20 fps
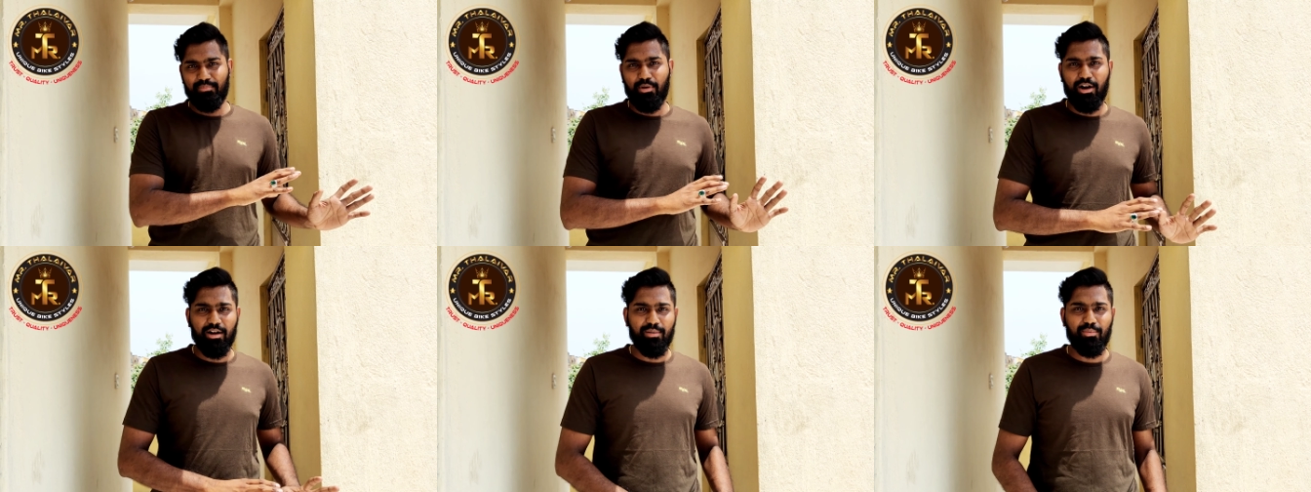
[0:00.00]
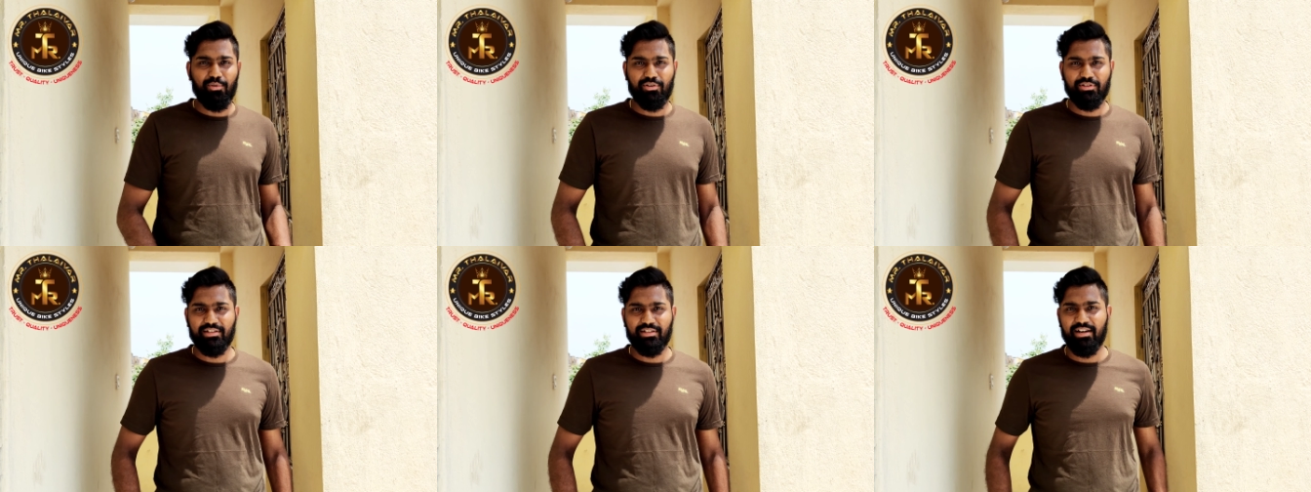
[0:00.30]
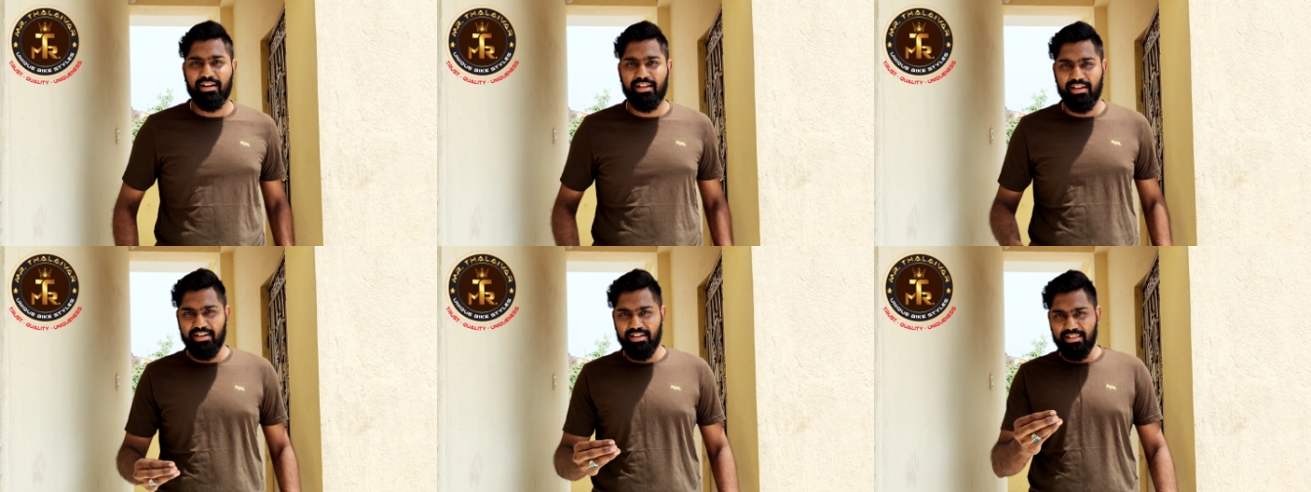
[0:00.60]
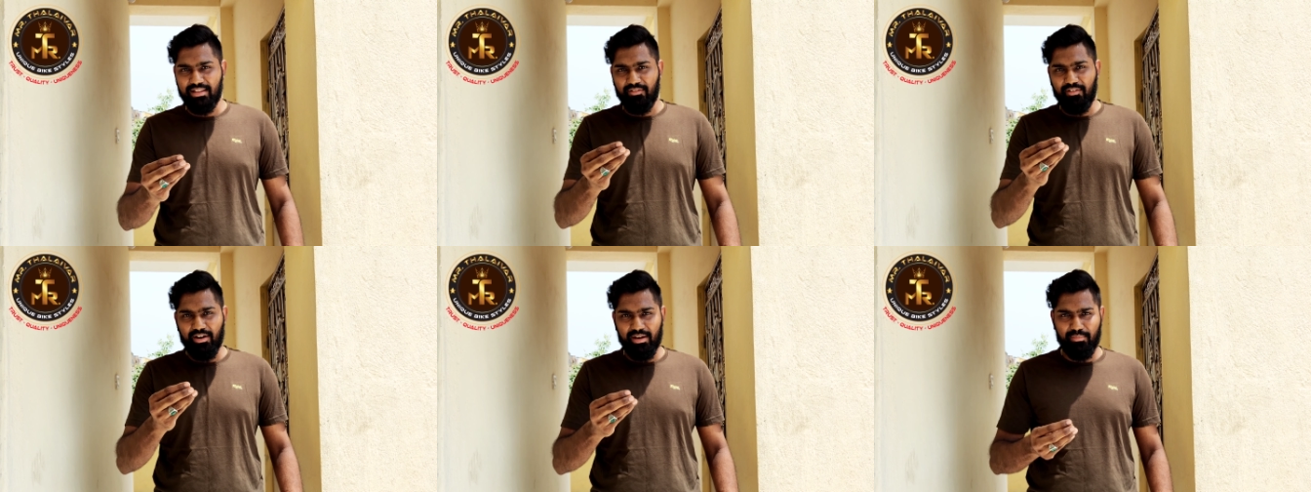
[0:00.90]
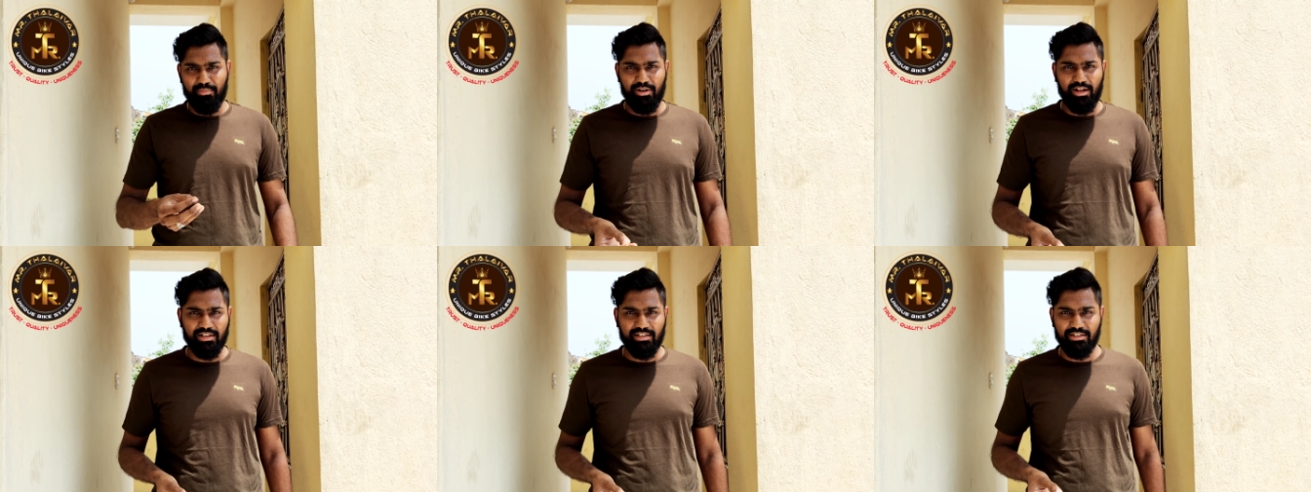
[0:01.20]
பார்க்க போகிறோம் சரிங்களா இந்த
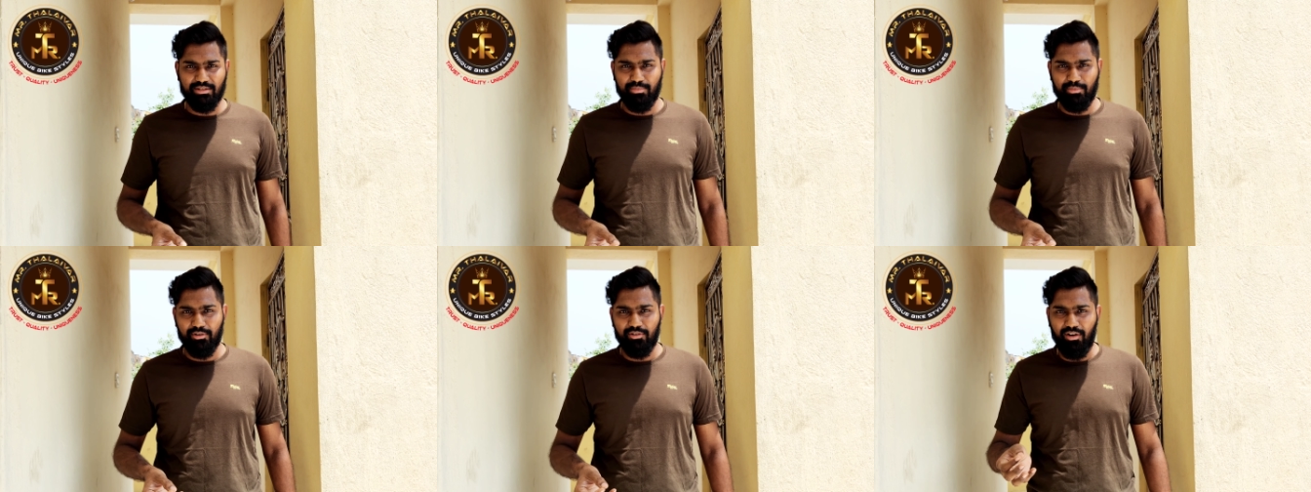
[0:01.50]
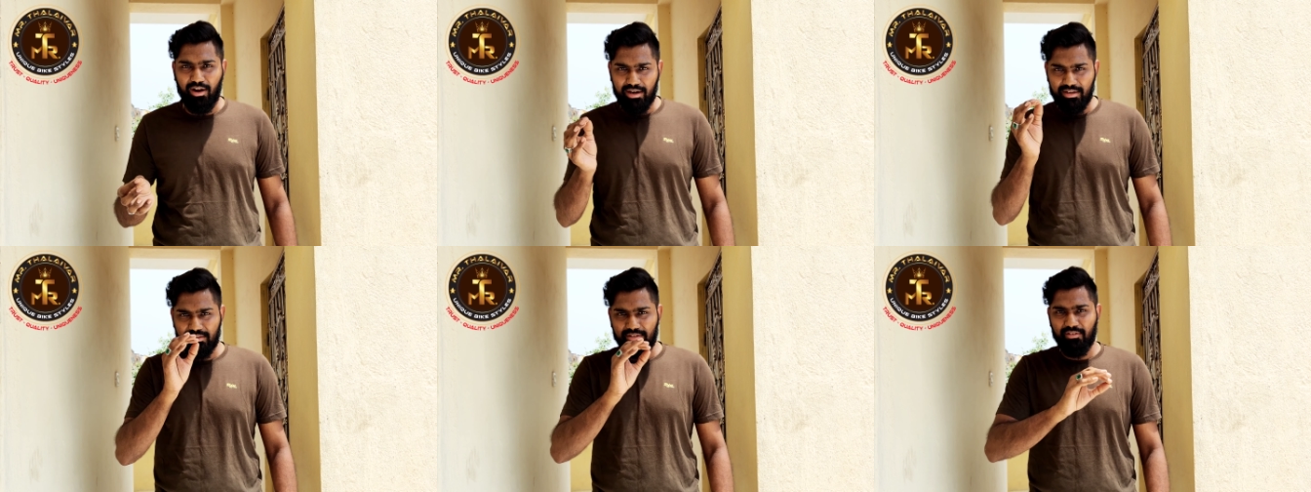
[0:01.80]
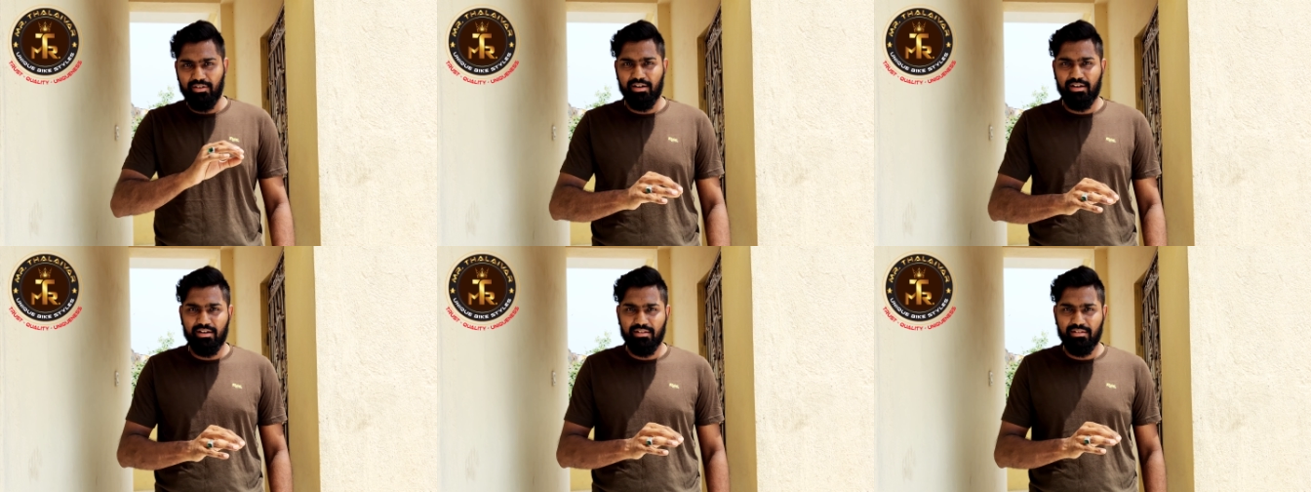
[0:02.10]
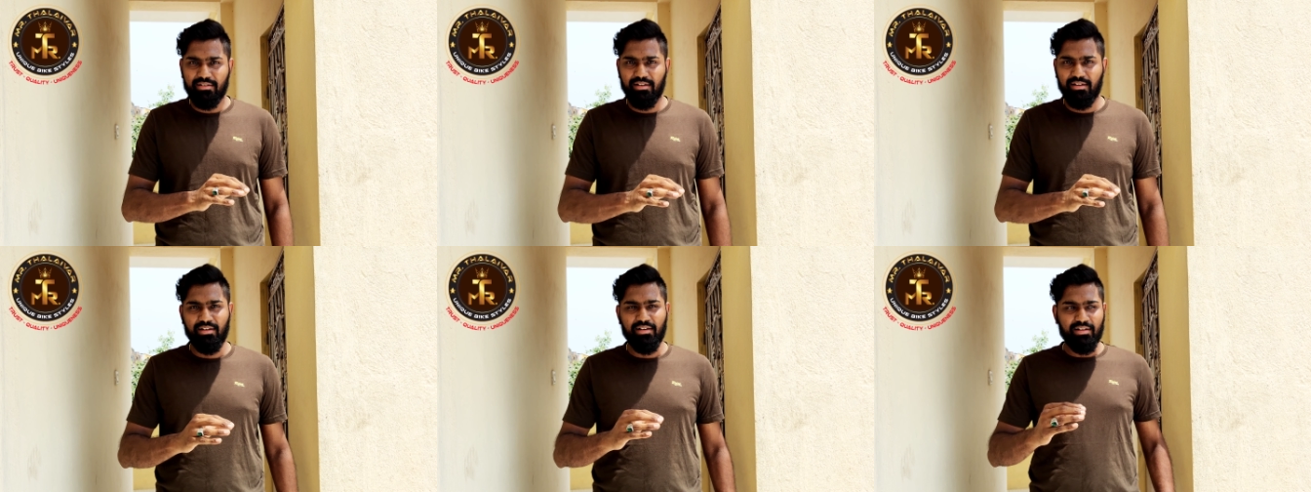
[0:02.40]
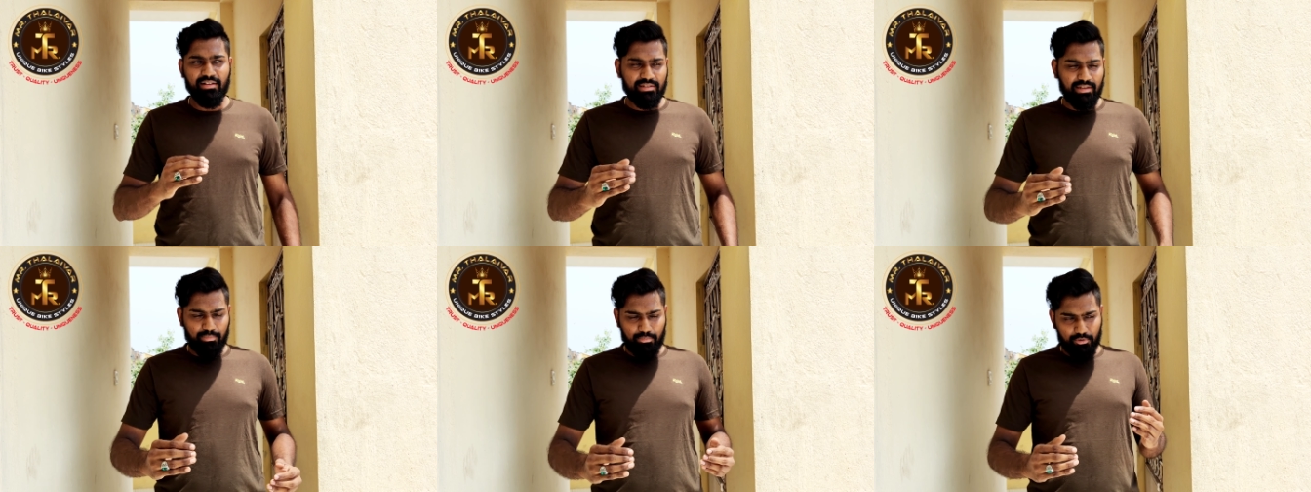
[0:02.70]
வாட்டி மட்டும் அட்ஜஸ்ட் பண்ணிக்கணும் அடுத்த வாட்டிலேருந்து
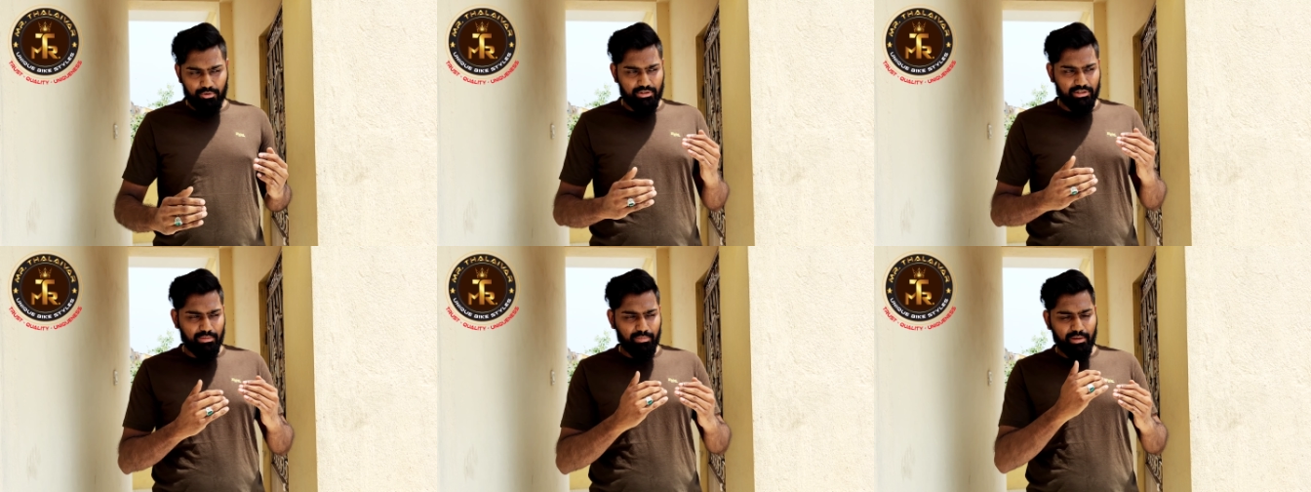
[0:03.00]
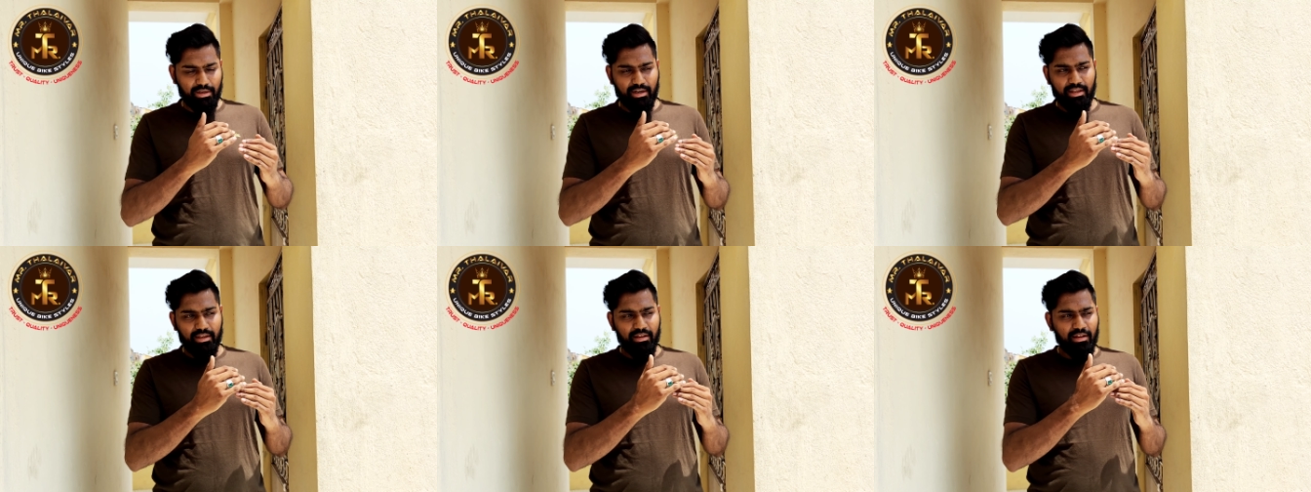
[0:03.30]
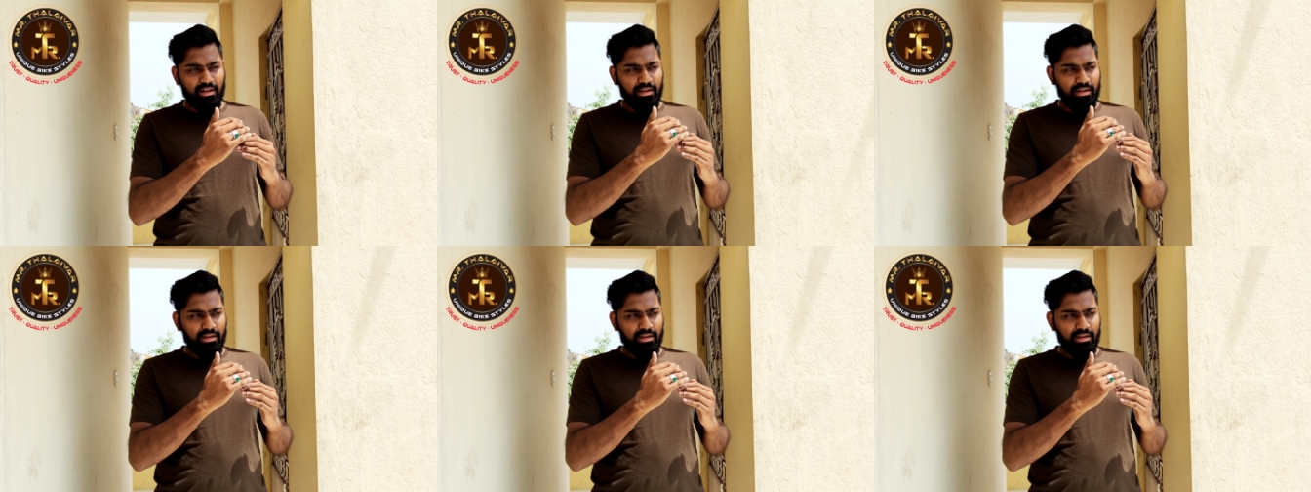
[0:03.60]
சப்போஸ் இந்த மாதிரி